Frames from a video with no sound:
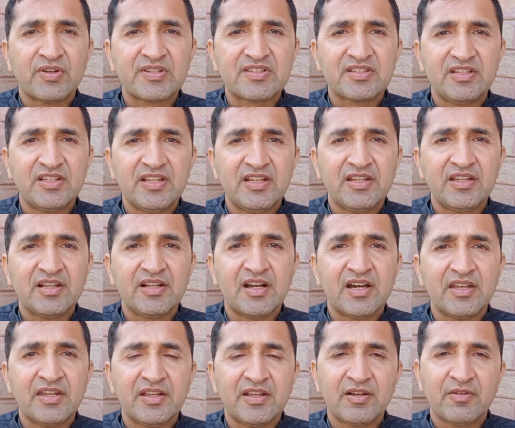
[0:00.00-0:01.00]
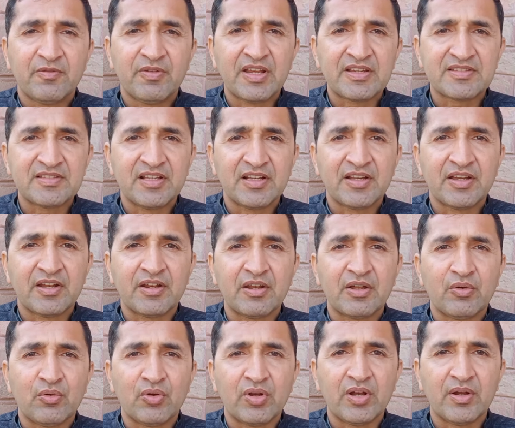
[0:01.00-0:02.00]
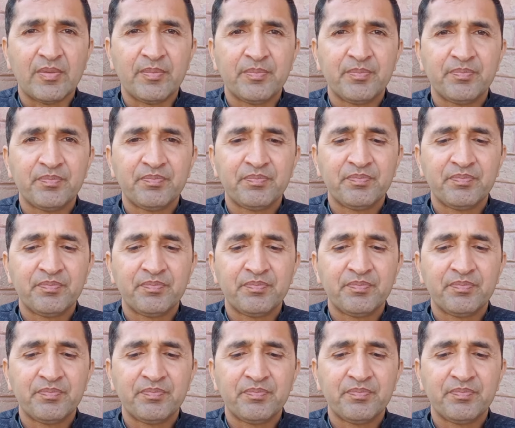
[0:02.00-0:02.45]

फसलें लगाने का फ़ैसला करना होगा